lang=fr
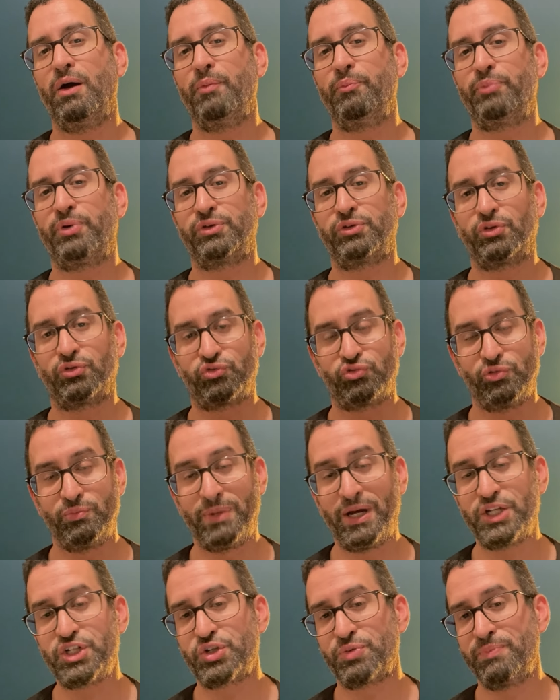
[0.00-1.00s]
pendant tout le
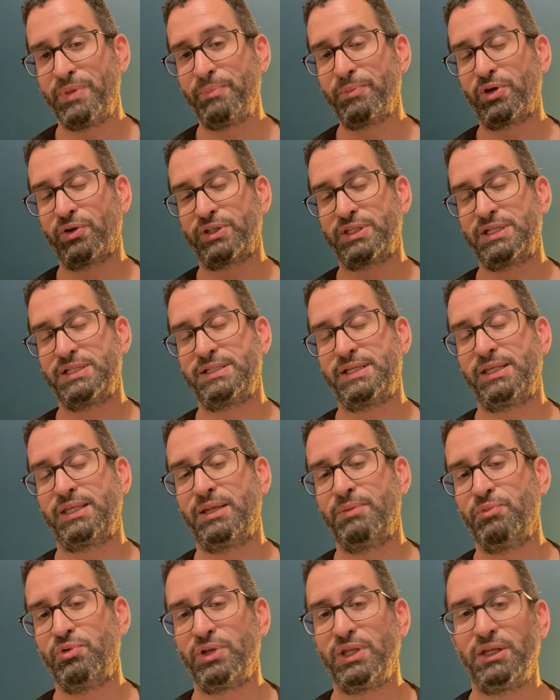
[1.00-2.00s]
match, même quand ils étaient
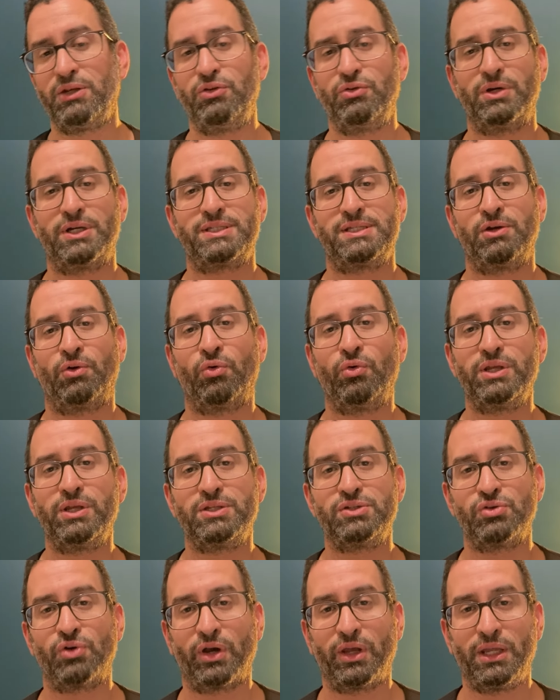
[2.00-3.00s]
menés 2 à 0,
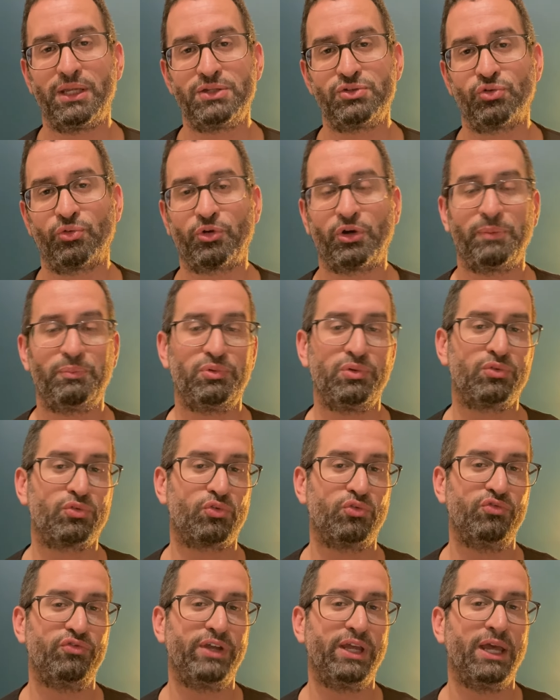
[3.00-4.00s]
ils auraient, ils auraient pu
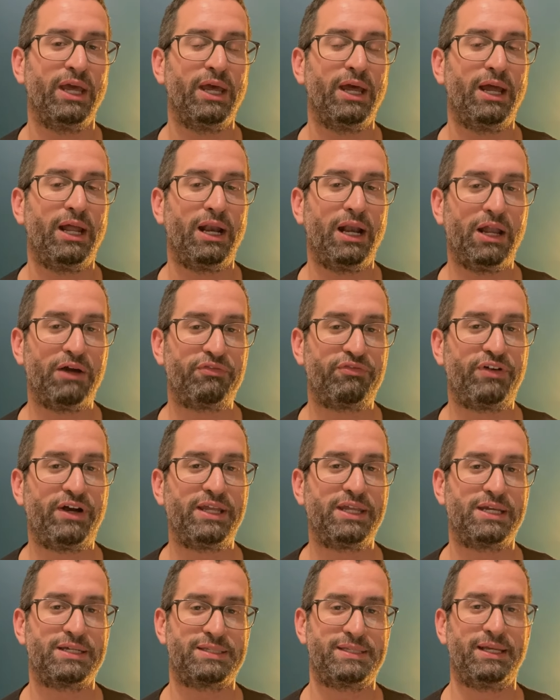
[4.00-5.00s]
trouver la
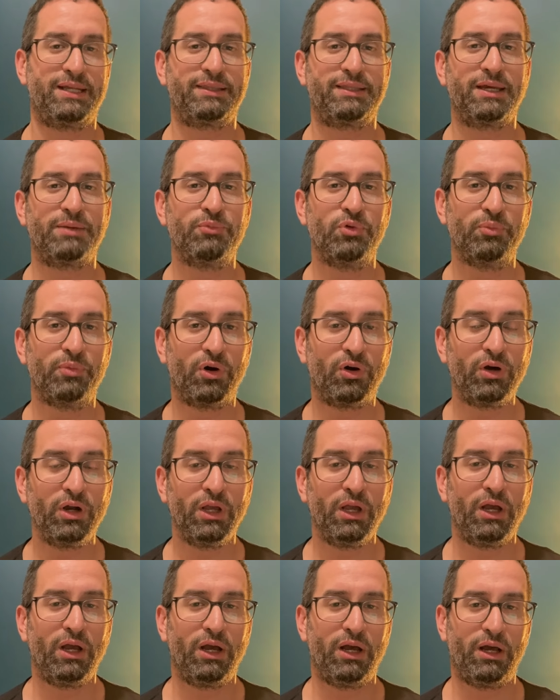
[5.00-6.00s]
faille à certains moments.
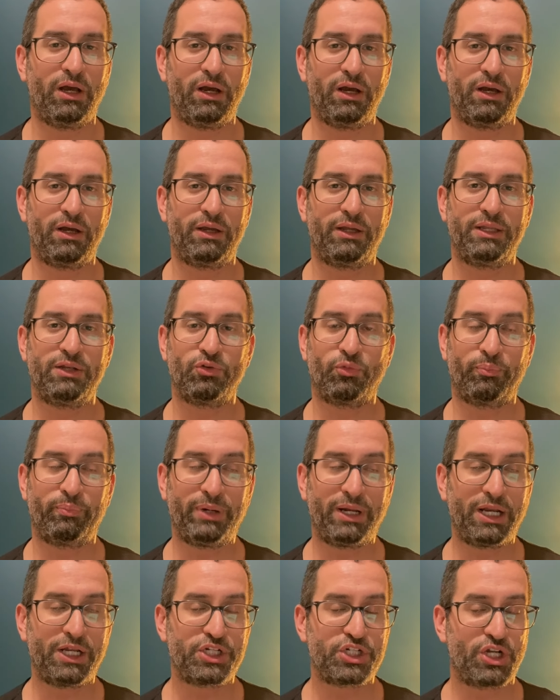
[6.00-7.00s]
ils n'ont
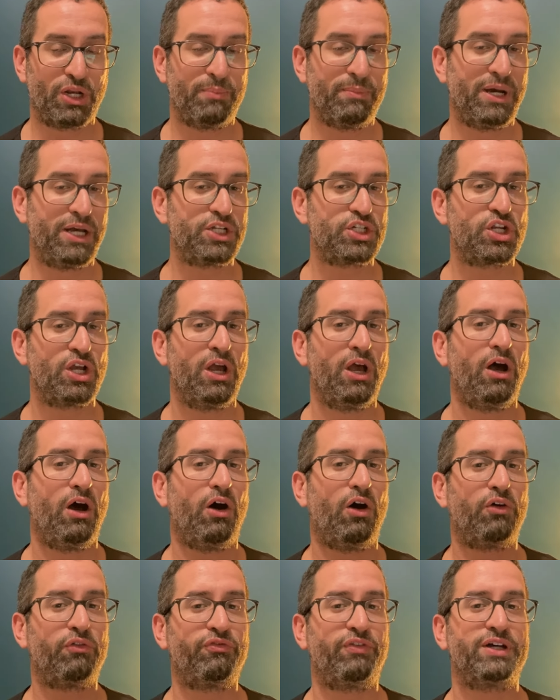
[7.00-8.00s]
pas lâché le match.
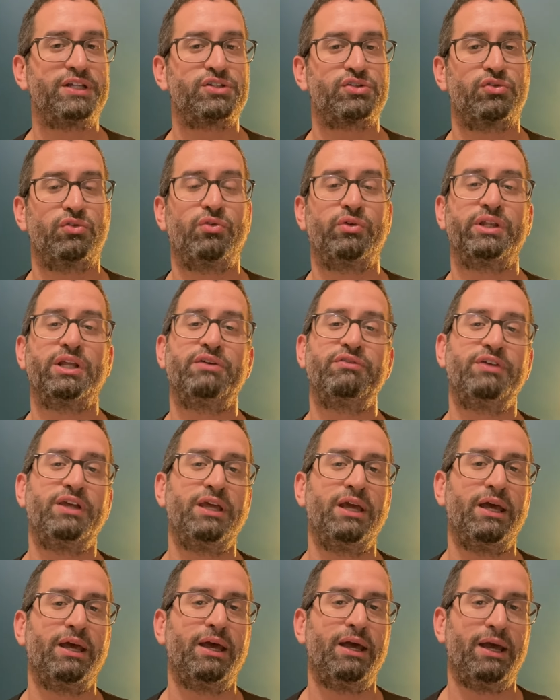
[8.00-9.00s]
En face, on
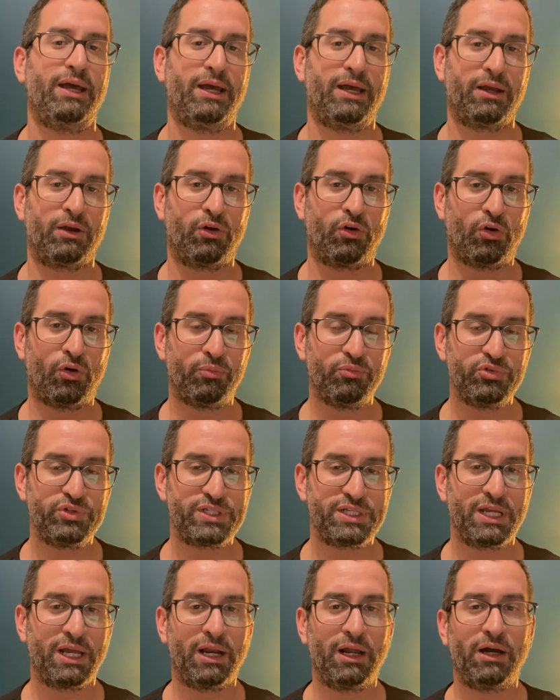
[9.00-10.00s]
avait un grand
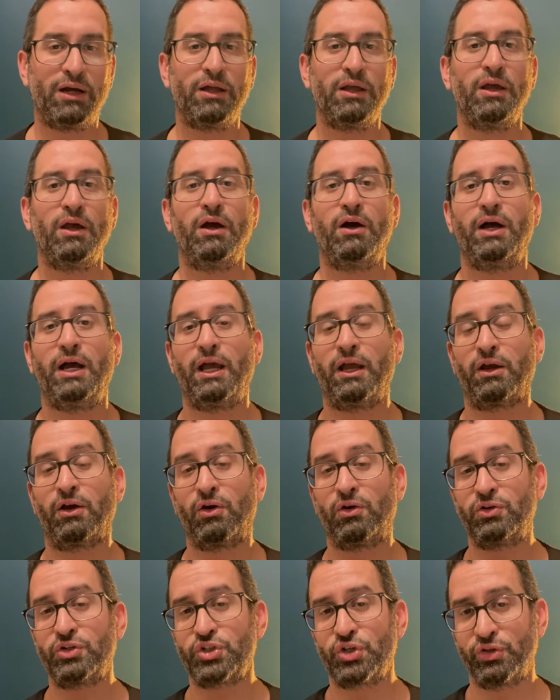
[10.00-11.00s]
Moussiala, un
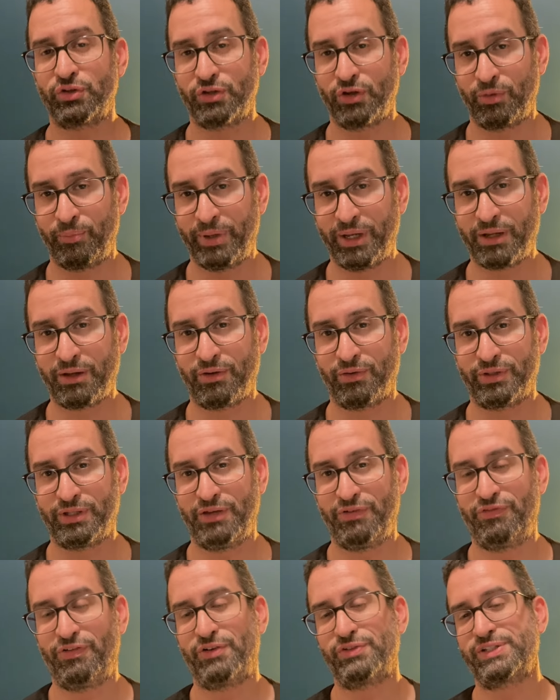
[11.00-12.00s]
grand Schottelberg en
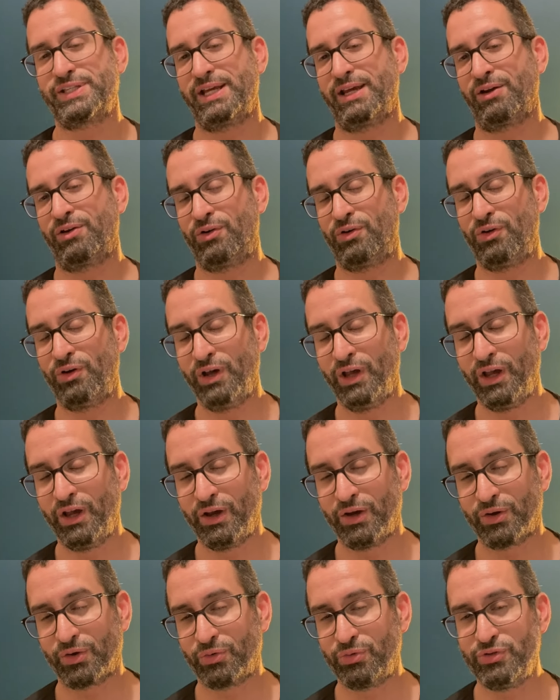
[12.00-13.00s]
défense, un grand
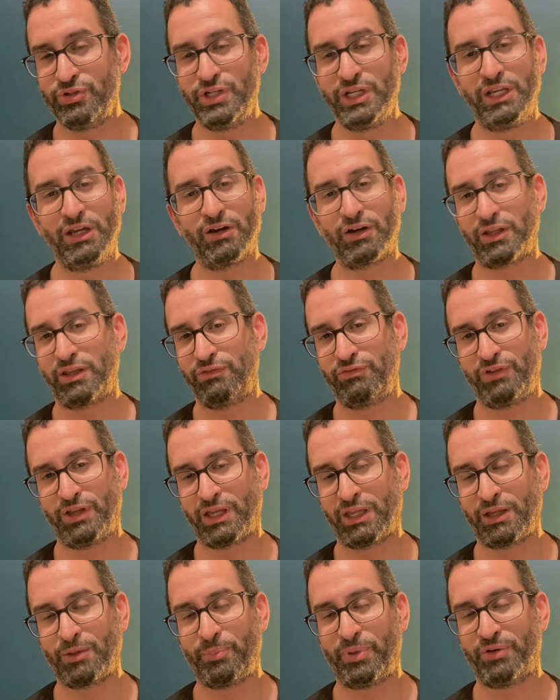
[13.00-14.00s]
Rudiger qui fait
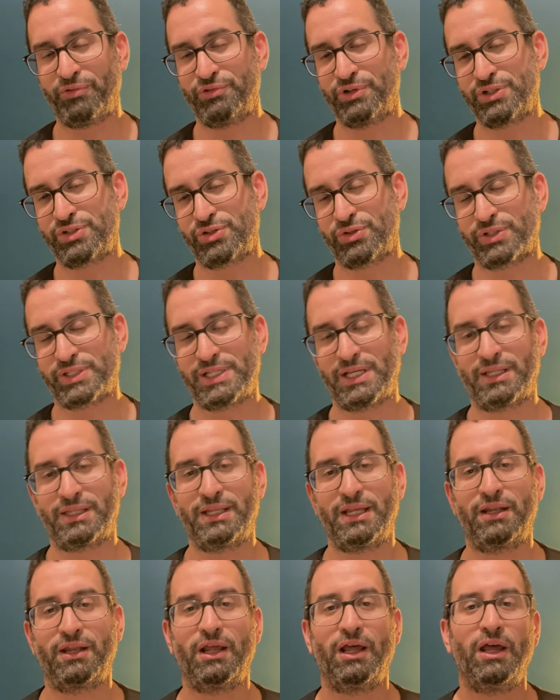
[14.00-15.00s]
rire parfois sur
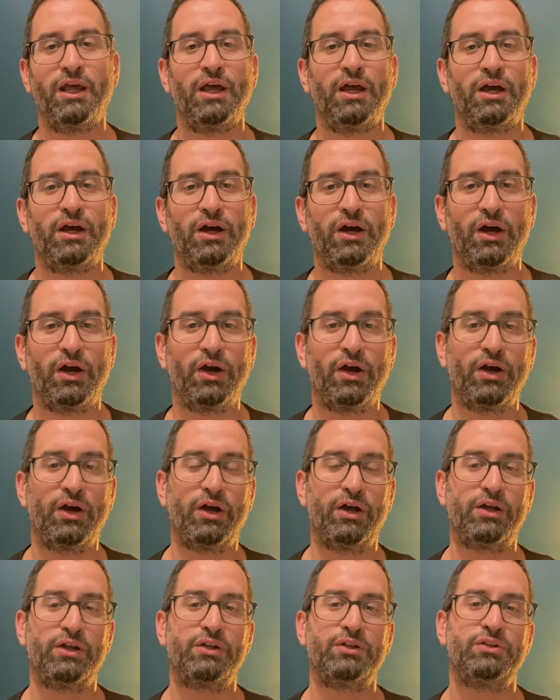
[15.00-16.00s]
certaines
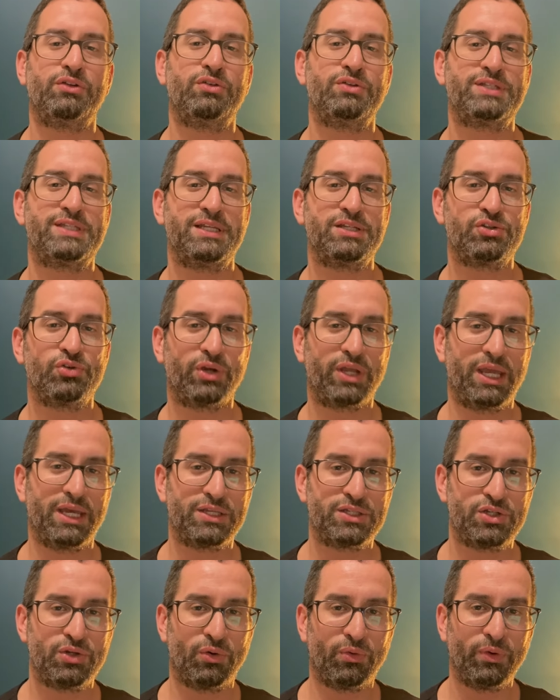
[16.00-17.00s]
euh, de ces
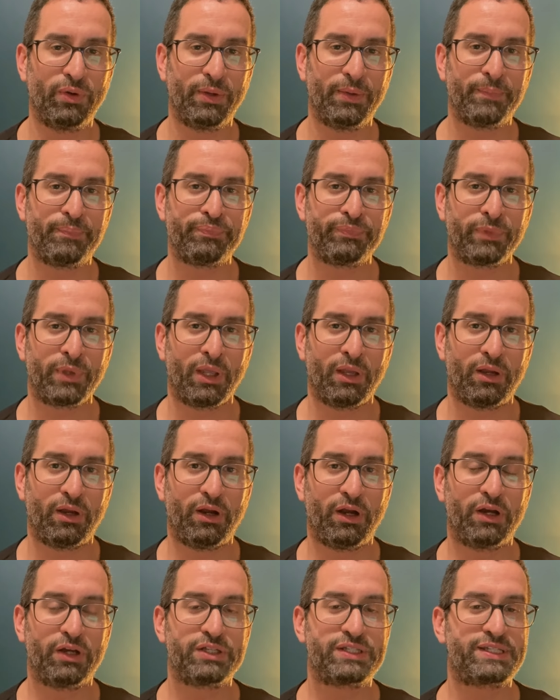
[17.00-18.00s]
occasions.
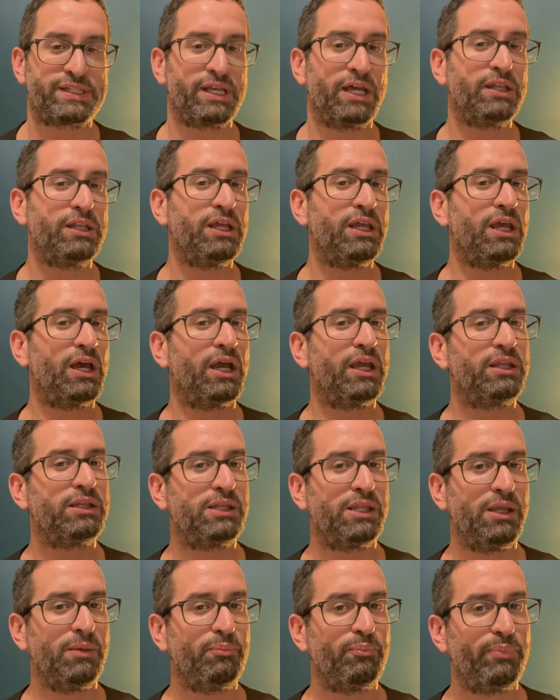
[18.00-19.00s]
Euh, Sané a
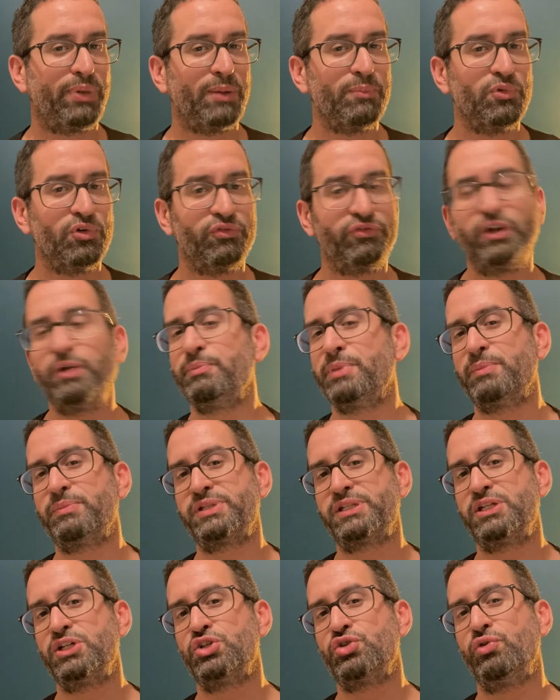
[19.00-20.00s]
été pas mauvais, même
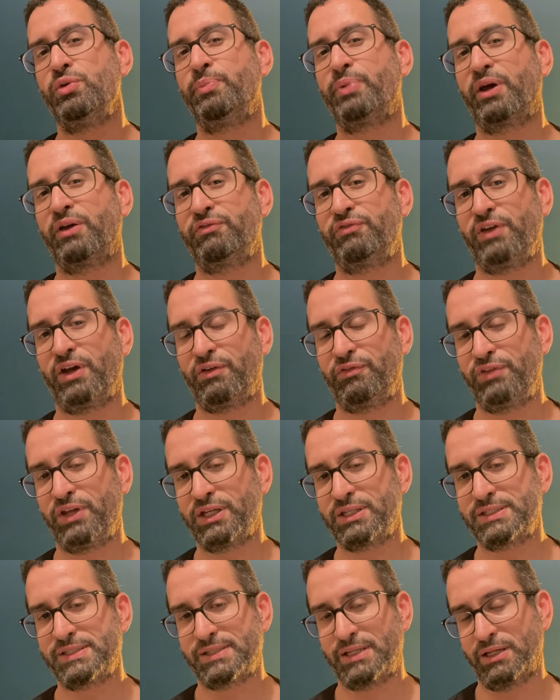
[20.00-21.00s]
si je lui préfère
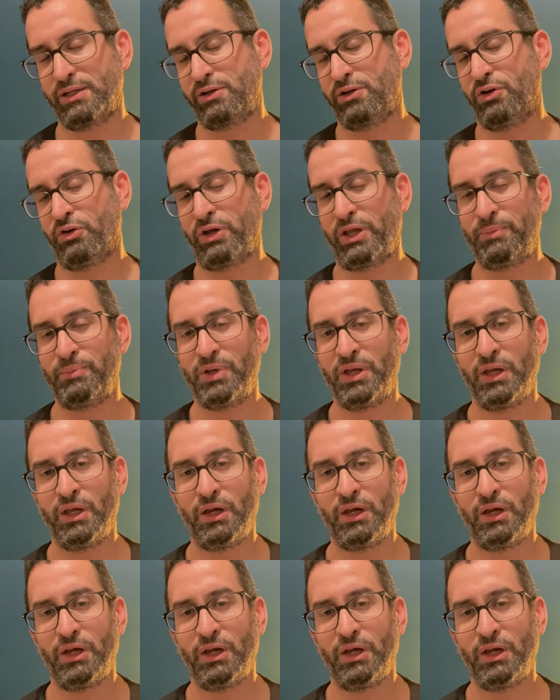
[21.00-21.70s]
Wirtz hein, quand même.